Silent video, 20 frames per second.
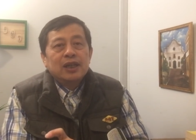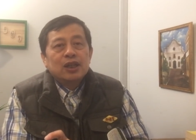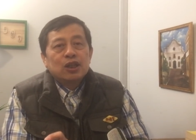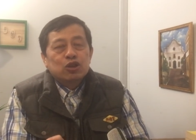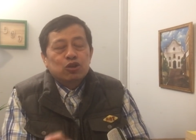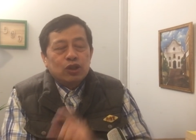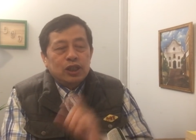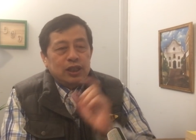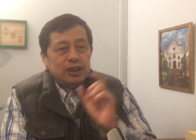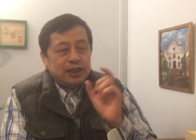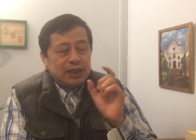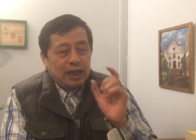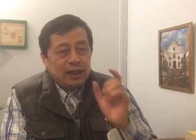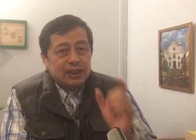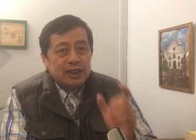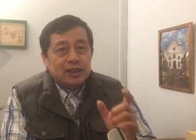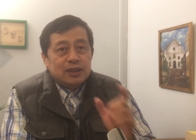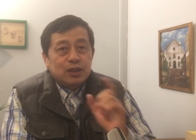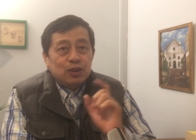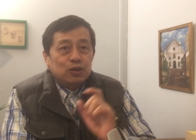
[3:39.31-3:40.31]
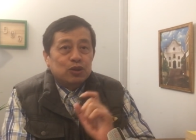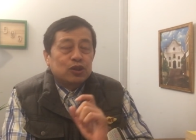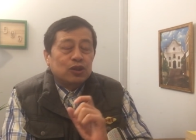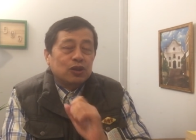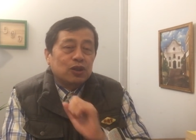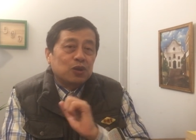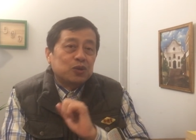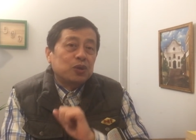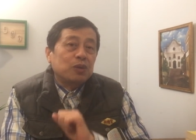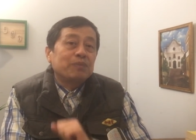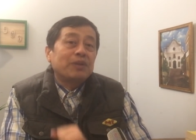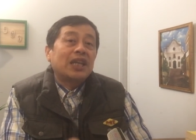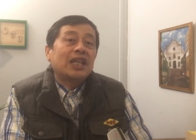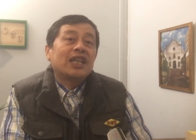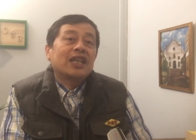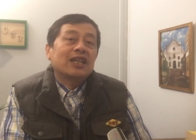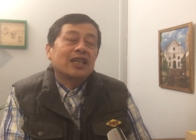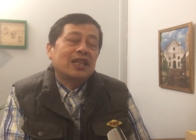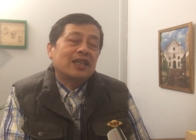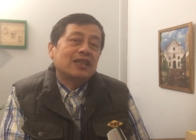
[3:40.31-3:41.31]
所以蒋介石又受到宋美
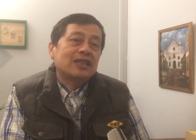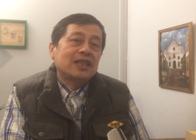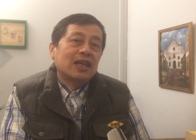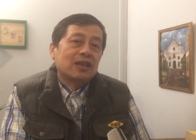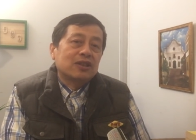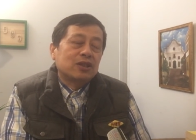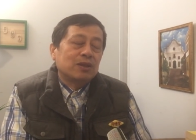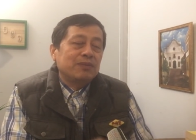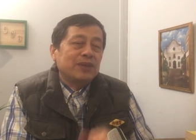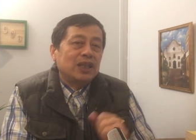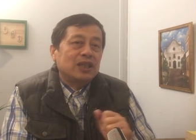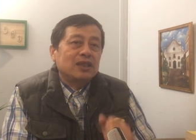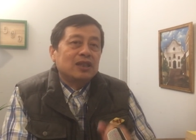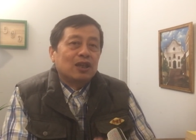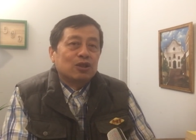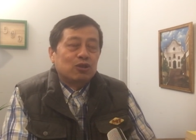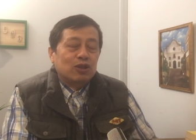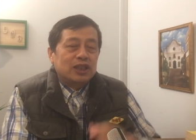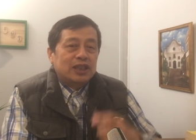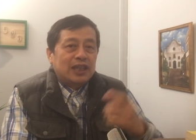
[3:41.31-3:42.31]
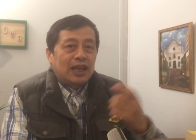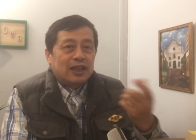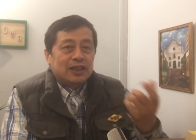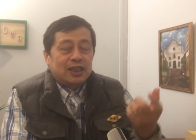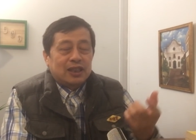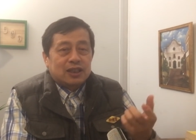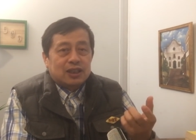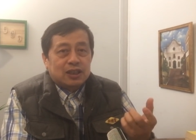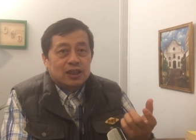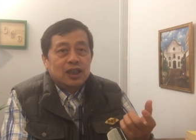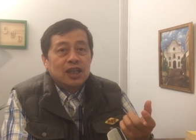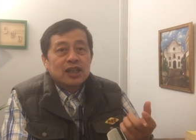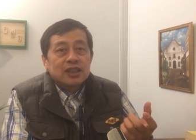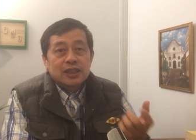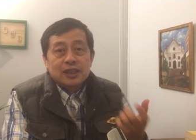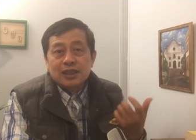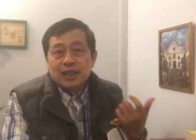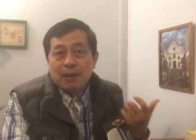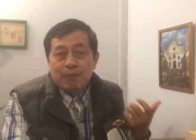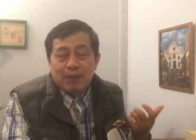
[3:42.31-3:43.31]
龄的影响，宋美龄所以蒋介石
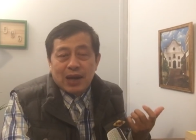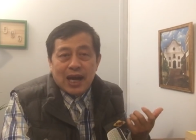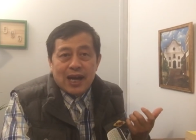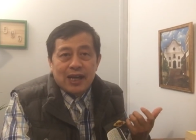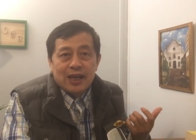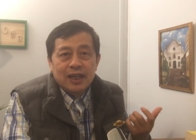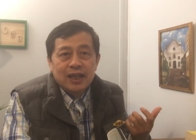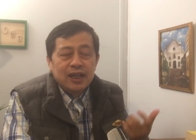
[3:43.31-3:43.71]
施展不开，